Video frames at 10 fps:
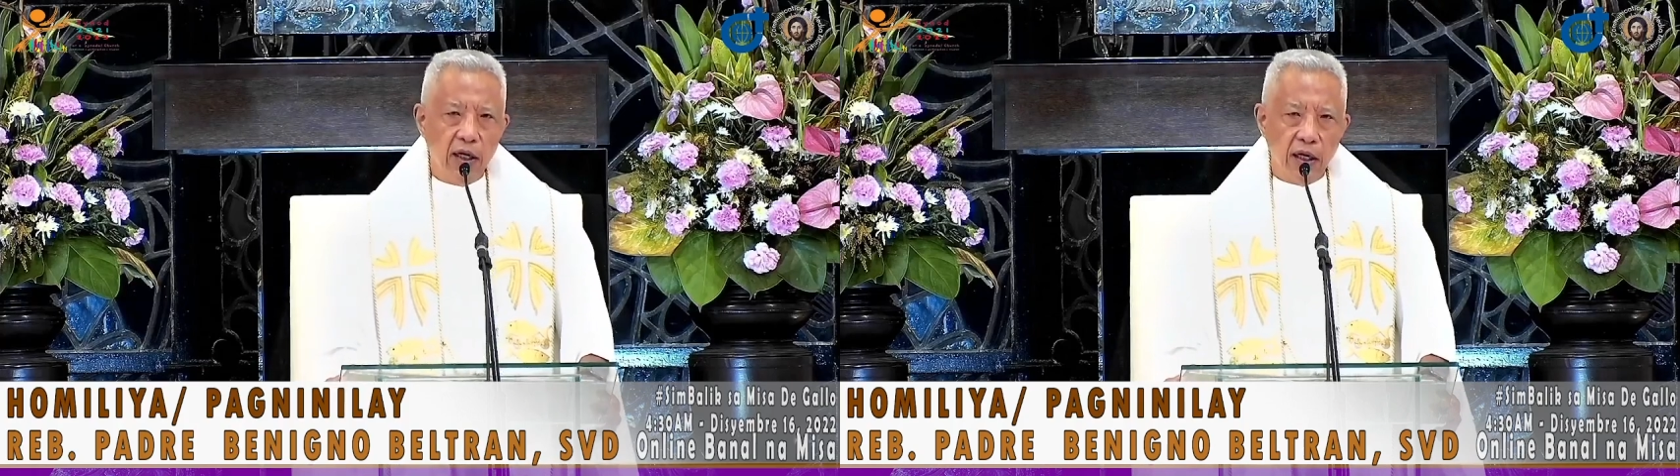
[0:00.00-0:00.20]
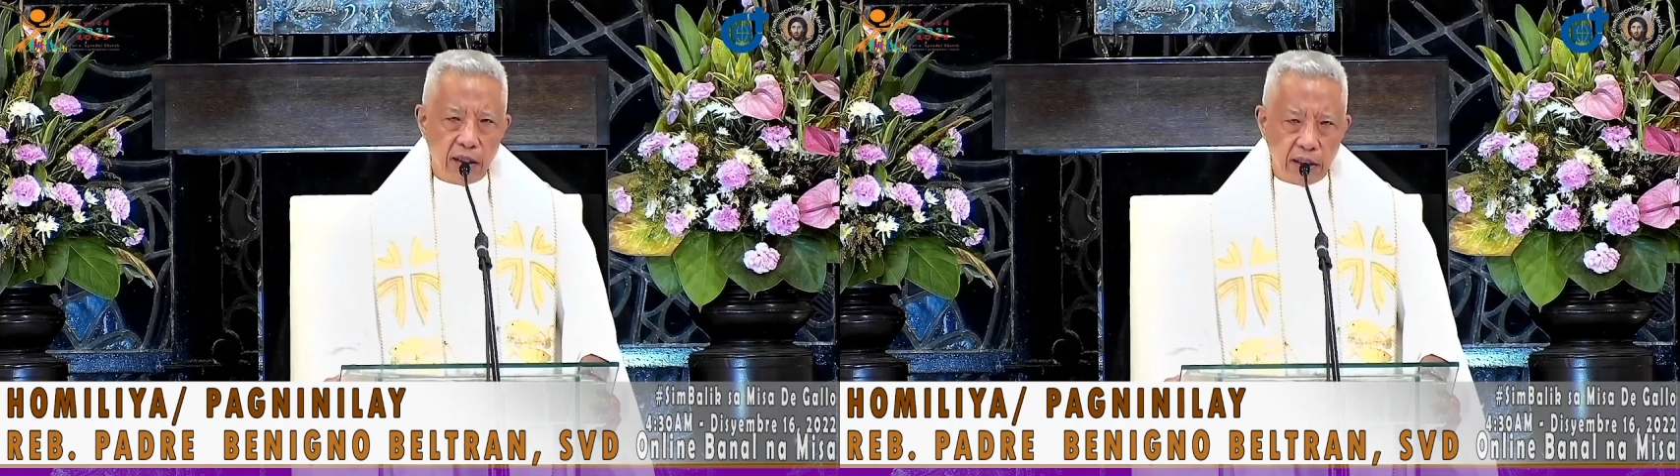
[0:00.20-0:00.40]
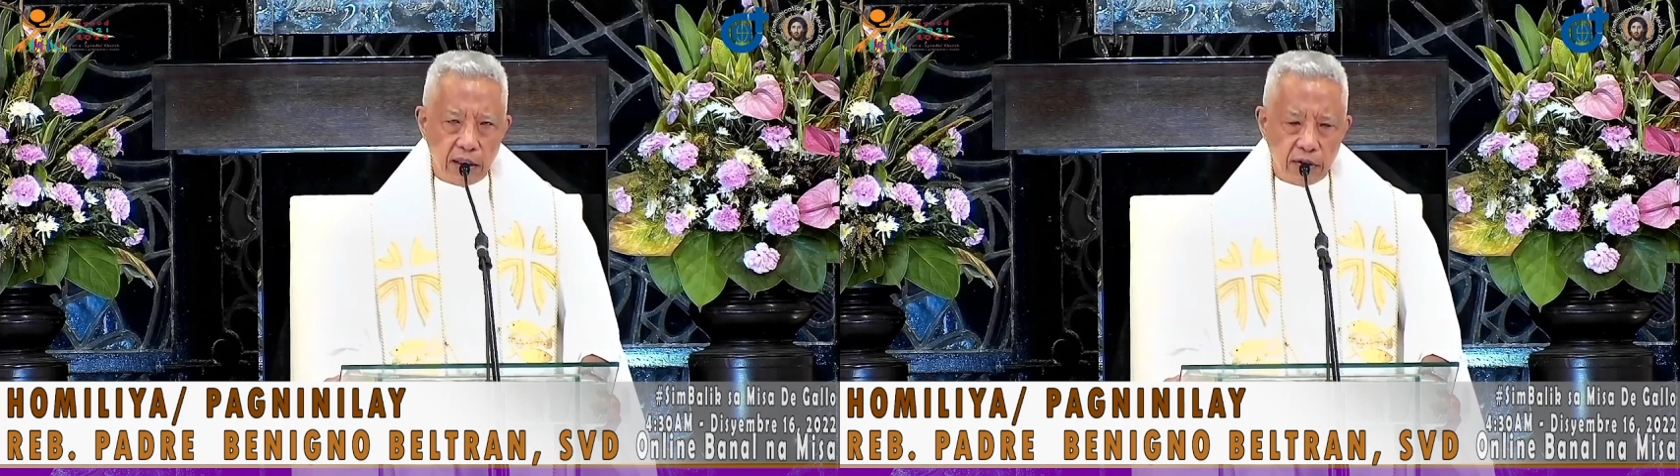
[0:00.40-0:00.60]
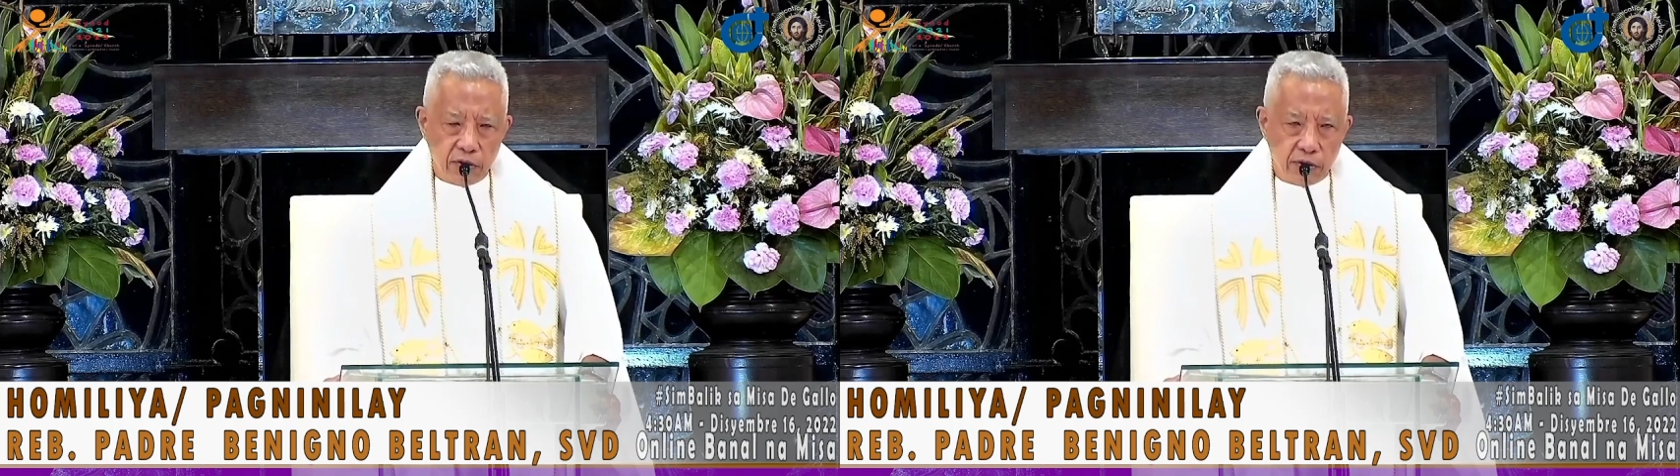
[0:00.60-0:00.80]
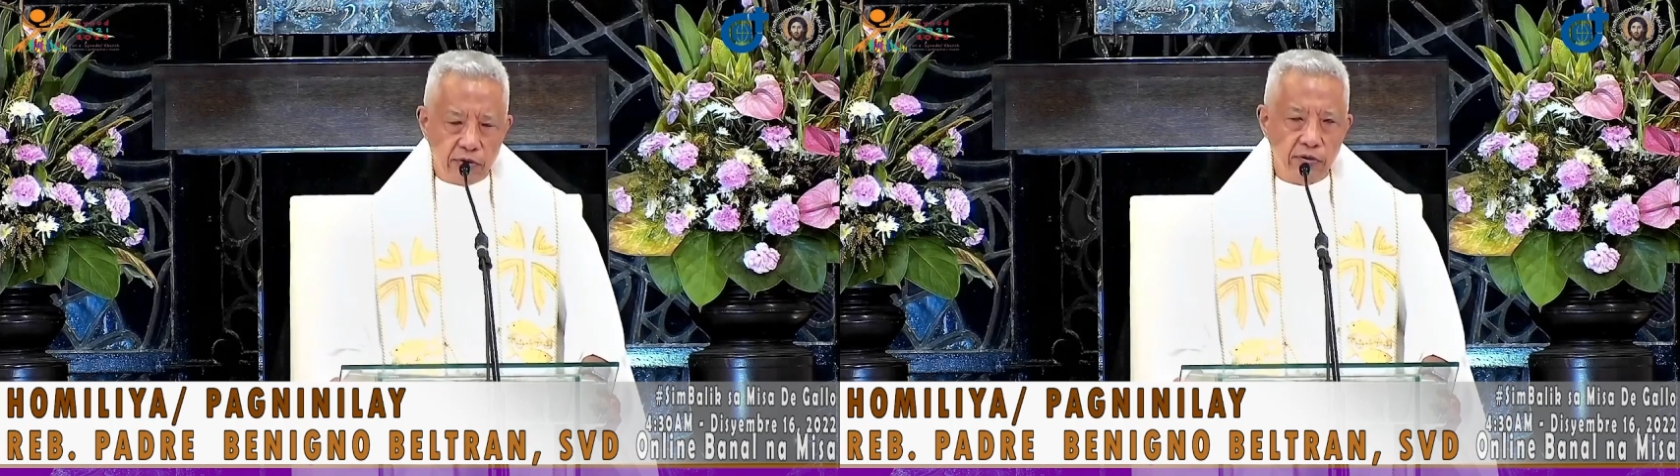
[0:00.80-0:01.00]
ang
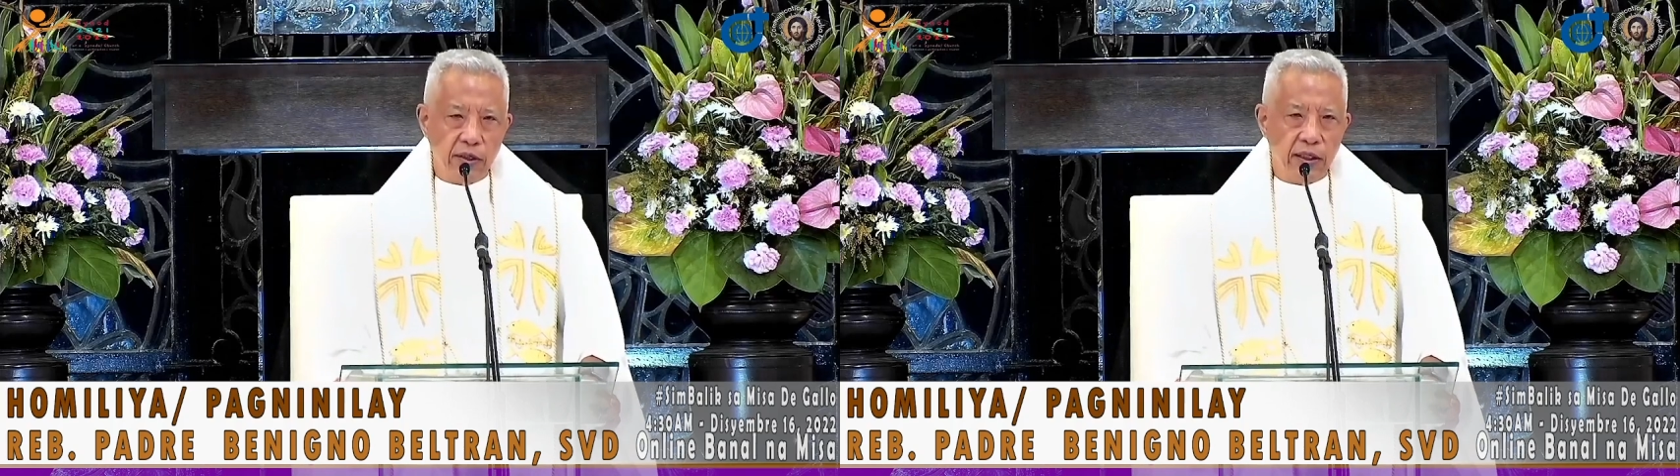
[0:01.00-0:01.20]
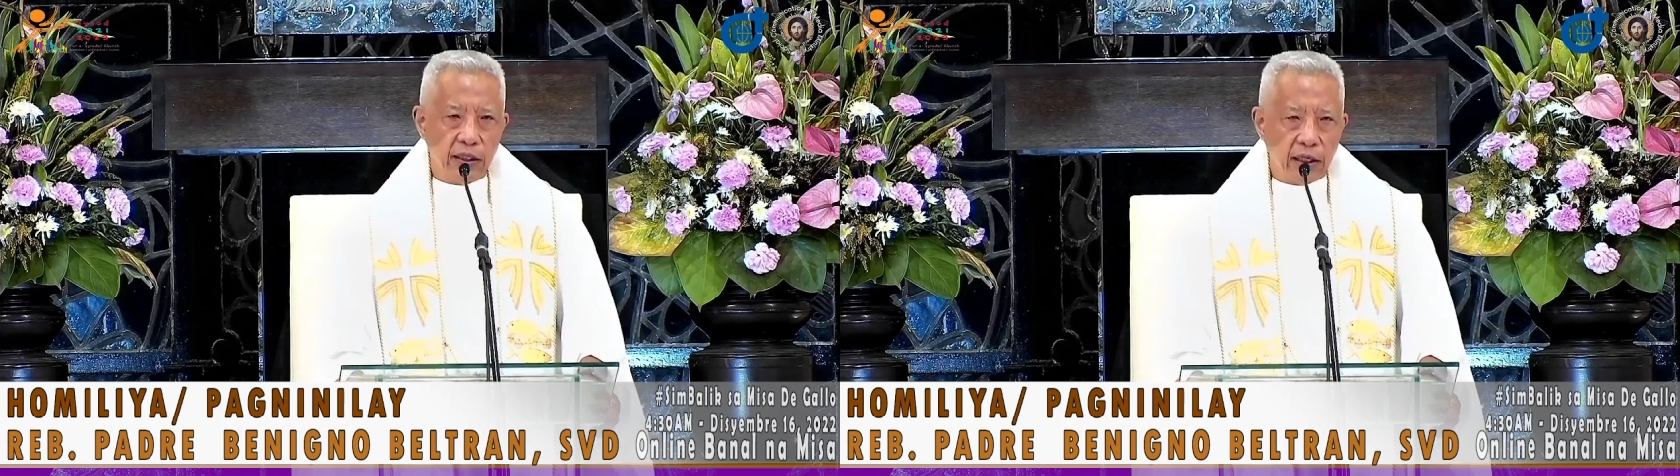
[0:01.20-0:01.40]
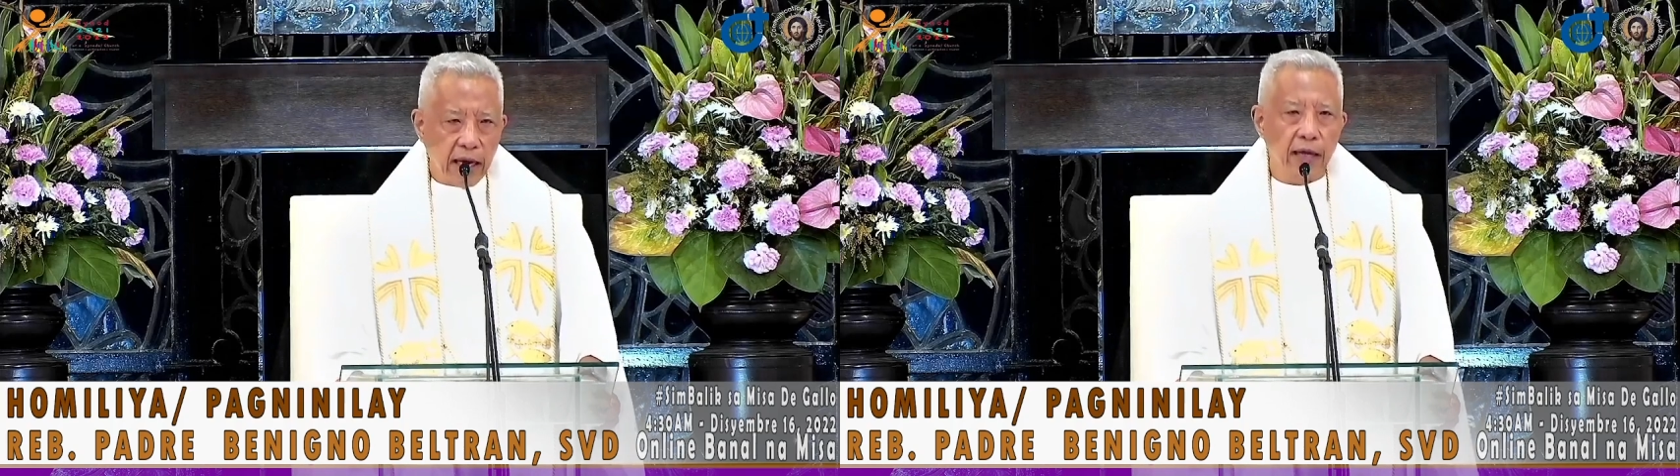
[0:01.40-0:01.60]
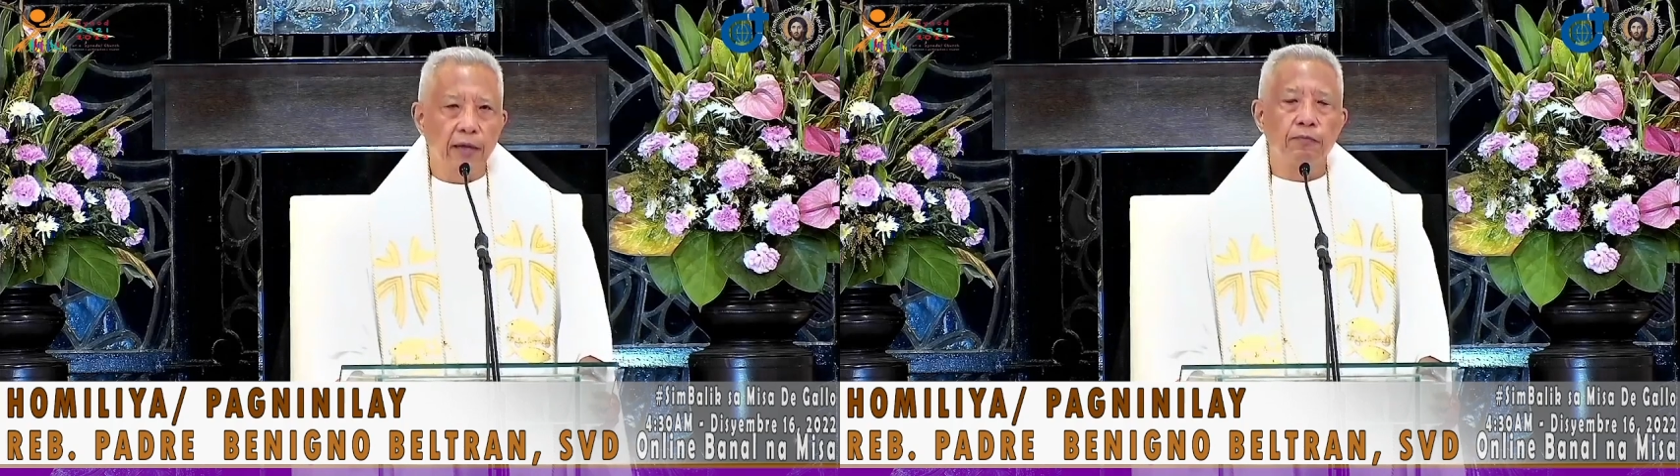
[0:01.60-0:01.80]
tungkulin nila.